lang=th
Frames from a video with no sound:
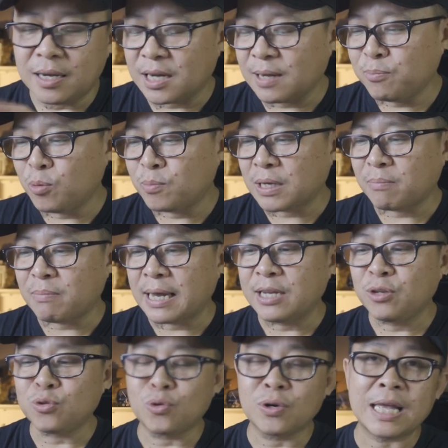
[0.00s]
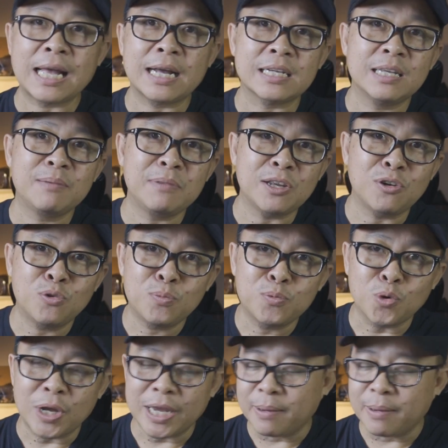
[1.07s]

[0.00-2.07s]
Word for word: แล้วก็ปุ่มถัดมาที่อยู่ตรงกลางที่มีรูปตัว